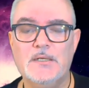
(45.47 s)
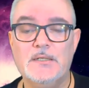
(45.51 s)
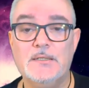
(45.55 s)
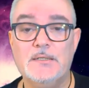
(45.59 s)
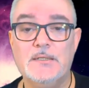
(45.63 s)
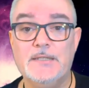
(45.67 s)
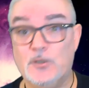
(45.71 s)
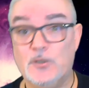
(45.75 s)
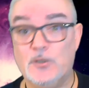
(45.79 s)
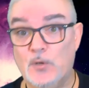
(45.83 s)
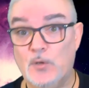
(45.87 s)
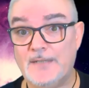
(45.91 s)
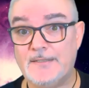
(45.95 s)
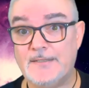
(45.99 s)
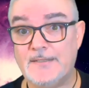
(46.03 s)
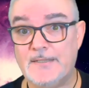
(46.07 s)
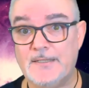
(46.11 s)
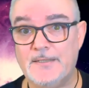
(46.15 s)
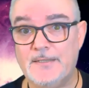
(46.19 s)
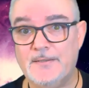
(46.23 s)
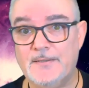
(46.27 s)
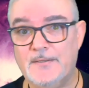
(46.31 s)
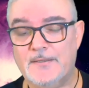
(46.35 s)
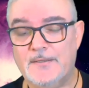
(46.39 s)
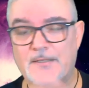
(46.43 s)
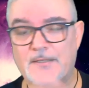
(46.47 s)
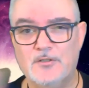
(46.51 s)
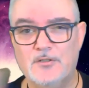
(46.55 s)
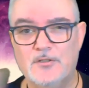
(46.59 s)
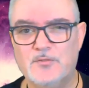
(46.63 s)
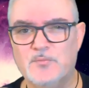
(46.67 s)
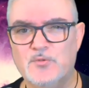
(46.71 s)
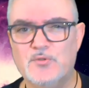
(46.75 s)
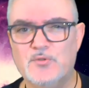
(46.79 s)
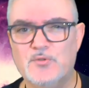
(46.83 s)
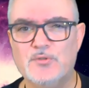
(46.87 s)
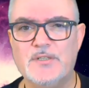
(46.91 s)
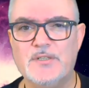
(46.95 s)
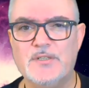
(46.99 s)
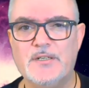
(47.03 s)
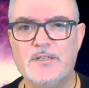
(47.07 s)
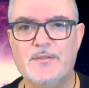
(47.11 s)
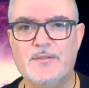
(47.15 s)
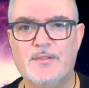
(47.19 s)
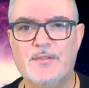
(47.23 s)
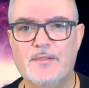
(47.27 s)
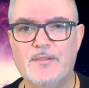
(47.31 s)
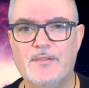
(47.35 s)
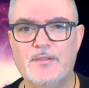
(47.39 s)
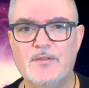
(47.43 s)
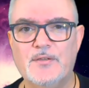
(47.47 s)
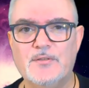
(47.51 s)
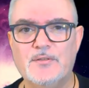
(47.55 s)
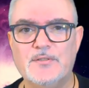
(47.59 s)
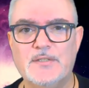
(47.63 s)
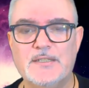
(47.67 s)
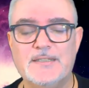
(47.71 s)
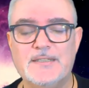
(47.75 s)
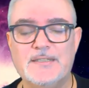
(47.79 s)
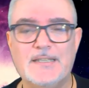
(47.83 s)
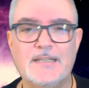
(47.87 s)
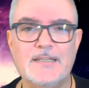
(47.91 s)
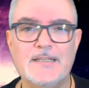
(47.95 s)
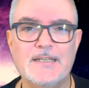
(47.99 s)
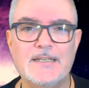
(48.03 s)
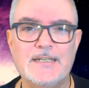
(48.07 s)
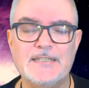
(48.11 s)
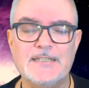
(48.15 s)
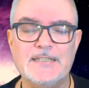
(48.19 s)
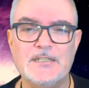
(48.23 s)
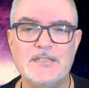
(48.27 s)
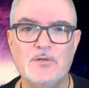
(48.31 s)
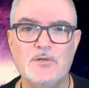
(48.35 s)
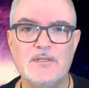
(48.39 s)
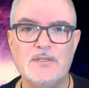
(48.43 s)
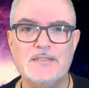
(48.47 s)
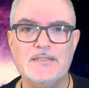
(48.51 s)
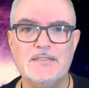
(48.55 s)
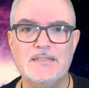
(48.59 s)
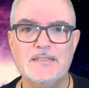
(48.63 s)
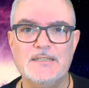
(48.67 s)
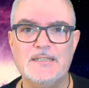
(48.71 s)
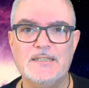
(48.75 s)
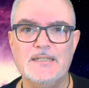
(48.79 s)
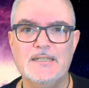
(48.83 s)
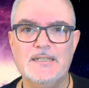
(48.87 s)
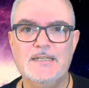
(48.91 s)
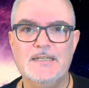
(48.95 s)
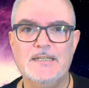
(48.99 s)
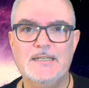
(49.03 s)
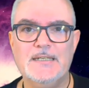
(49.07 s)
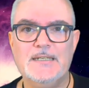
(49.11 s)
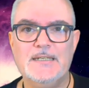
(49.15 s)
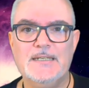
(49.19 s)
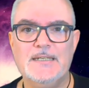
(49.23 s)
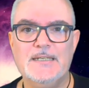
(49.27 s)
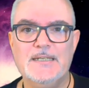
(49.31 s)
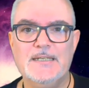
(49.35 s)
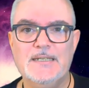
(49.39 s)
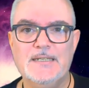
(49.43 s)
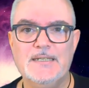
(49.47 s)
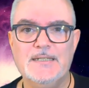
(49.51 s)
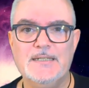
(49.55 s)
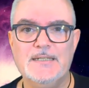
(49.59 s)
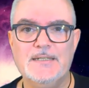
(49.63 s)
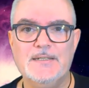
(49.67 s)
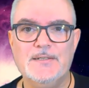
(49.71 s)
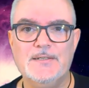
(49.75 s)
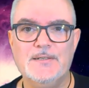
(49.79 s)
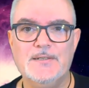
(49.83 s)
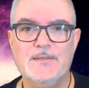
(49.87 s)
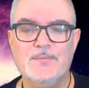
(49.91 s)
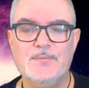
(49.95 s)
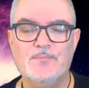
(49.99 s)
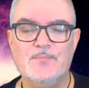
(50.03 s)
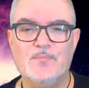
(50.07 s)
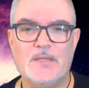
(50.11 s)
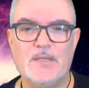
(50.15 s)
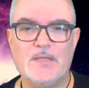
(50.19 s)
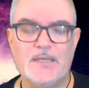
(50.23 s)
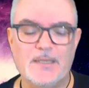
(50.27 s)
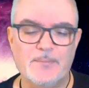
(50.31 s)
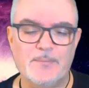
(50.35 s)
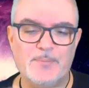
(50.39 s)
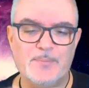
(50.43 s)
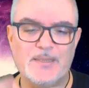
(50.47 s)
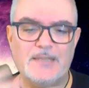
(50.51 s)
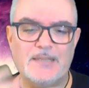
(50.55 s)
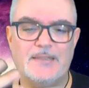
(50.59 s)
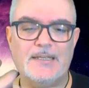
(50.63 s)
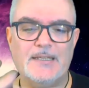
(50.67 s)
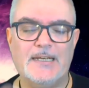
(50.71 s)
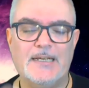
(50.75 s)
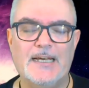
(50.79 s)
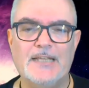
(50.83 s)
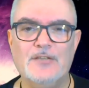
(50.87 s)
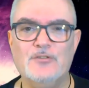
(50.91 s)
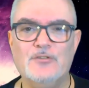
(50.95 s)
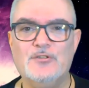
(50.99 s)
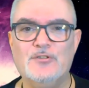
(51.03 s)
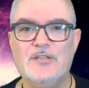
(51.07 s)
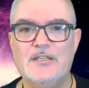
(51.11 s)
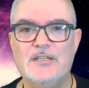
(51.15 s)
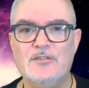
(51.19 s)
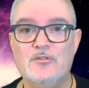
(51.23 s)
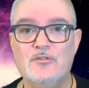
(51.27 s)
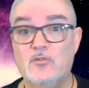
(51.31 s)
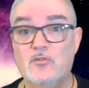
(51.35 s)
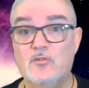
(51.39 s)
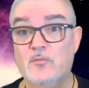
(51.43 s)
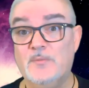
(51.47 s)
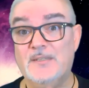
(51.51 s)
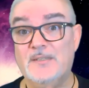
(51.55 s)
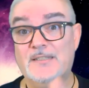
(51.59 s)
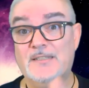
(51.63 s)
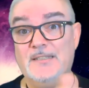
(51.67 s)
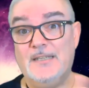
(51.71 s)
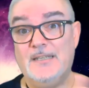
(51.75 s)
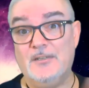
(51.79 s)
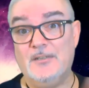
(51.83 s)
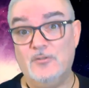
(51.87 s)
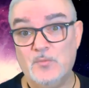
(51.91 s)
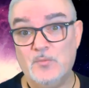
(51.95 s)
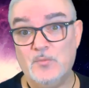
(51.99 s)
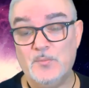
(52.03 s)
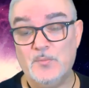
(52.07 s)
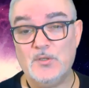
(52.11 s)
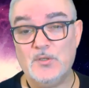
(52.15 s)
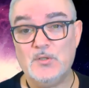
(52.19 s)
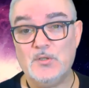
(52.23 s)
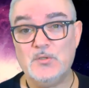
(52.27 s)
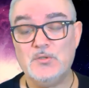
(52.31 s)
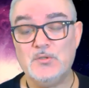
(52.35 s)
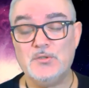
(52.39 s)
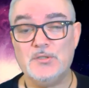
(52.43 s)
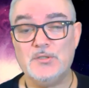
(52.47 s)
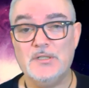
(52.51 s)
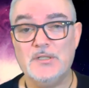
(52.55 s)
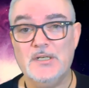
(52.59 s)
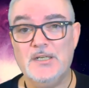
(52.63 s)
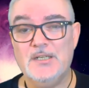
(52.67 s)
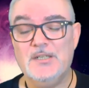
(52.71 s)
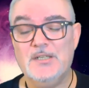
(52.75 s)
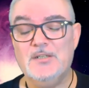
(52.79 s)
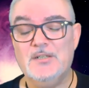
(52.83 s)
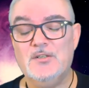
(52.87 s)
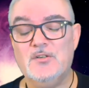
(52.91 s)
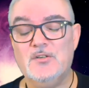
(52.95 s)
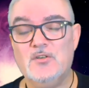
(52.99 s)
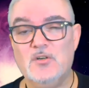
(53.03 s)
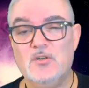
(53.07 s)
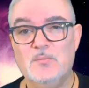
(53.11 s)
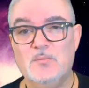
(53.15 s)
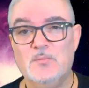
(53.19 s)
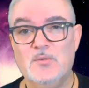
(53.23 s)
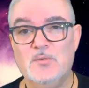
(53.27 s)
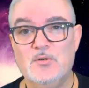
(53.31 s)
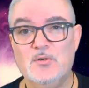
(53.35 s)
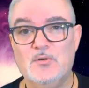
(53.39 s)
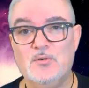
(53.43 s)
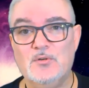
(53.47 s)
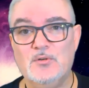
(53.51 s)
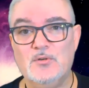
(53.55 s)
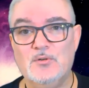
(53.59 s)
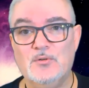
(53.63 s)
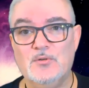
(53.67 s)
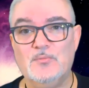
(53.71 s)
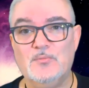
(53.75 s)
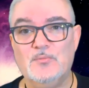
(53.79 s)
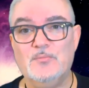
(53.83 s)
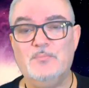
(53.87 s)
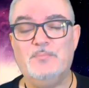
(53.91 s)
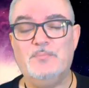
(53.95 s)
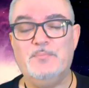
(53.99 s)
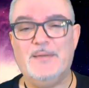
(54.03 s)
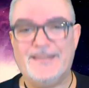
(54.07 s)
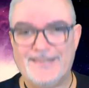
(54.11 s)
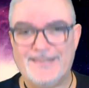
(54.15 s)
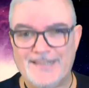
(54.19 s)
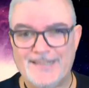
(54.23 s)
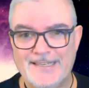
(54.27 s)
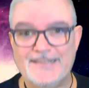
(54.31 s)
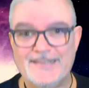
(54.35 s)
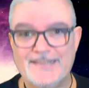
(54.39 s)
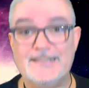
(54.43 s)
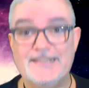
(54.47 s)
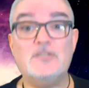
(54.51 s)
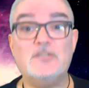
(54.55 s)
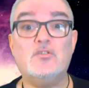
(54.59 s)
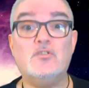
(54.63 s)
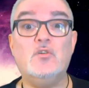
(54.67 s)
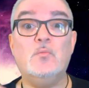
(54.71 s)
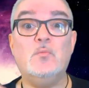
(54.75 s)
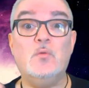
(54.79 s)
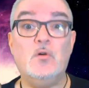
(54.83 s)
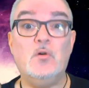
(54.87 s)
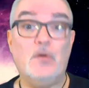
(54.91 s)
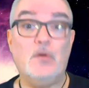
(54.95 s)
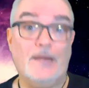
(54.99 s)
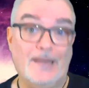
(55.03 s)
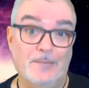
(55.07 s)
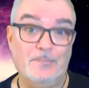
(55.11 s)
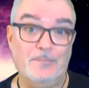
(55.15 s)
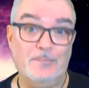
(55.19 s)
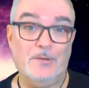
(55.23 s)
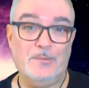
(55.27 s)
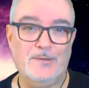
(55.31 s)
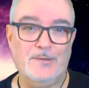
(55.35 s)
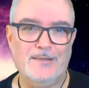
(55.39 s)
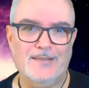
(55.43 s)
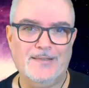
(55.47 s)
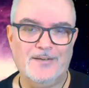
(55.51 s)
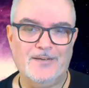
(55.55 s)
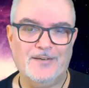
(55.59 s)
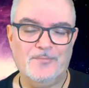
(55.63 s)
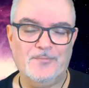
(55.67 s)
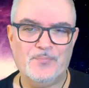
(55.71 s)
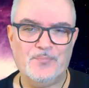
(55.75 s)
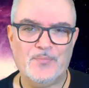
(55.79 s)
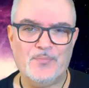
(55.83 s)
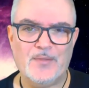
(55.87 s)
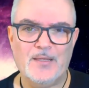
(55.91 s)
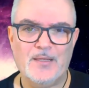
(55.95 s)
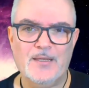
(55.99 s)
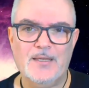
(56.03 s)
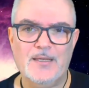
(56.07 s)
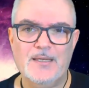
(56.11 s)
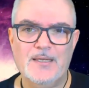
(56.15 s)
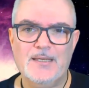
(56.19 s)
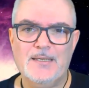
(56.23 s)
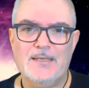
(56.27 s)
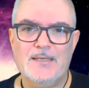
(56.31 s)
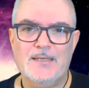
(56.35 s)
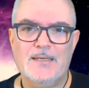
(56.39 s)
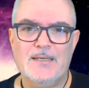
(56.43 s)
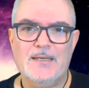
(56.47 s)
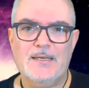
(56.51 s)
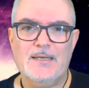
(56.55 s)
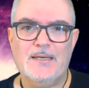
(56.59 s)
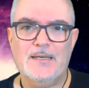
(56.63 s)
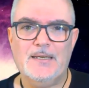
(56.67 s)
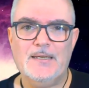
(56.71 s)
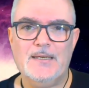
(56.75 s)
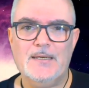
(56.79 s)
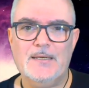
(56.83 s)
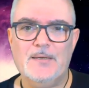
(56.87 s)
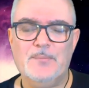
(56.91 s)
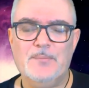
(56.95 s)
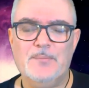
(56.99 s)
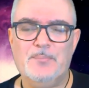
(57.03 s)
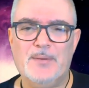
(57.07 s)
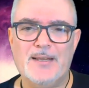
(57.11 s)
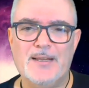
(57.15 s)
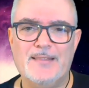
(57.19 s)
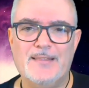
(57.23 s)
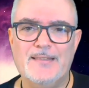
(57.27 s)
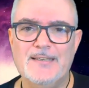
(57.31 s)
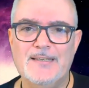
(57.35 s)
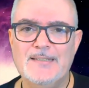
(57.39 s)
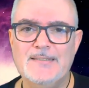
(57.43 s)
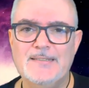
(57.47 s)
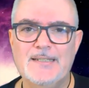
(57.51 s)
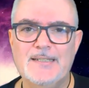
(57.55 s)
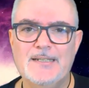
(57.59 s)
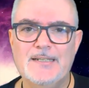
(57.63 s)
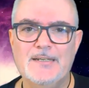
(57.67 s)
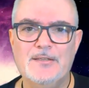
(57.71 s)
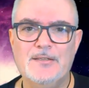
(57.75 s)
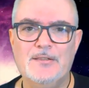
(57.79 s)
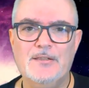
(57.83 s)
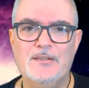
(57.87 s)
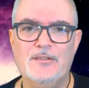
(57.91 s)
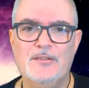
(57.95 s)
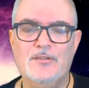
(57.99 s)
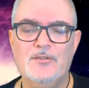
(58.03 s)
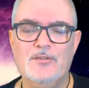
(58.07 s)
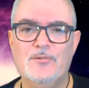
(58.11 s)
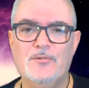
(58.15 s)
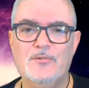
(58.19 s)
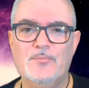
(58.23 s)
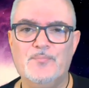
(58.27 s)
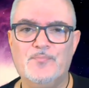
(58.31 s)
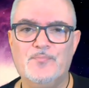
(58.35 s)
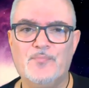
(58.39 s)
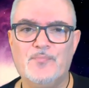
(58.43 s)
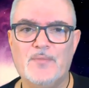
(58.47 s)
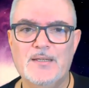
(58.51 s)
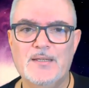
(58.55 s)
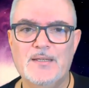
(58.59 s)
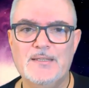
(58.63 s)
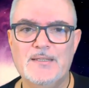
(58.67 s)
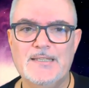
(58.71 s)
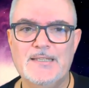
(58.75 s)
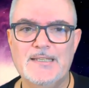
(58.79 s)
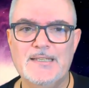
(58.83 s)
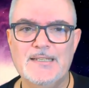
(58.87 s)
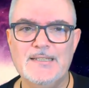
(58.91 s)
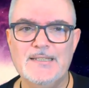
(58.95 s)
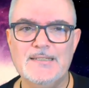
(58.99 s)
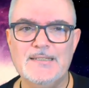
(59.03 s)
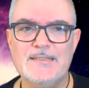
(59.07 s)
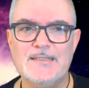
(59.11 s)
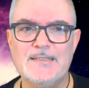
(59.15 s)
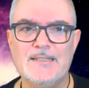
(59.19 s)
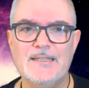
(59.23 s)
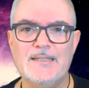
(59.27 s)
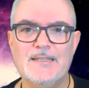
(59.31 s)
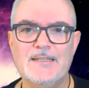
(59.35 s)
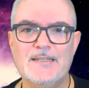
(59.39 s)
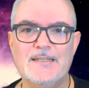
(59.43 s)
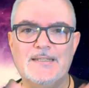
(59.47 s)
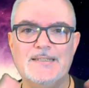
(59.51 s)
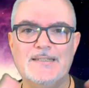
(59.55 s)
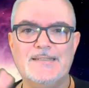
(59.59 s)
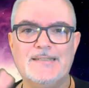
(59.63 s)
de coaching, de los muchos ejercicios de técnicas de coaching eh, que he practicado tanto con mis alumnos como con pacientes como en mi vida. Eh, para hacer este ejercicio tienes que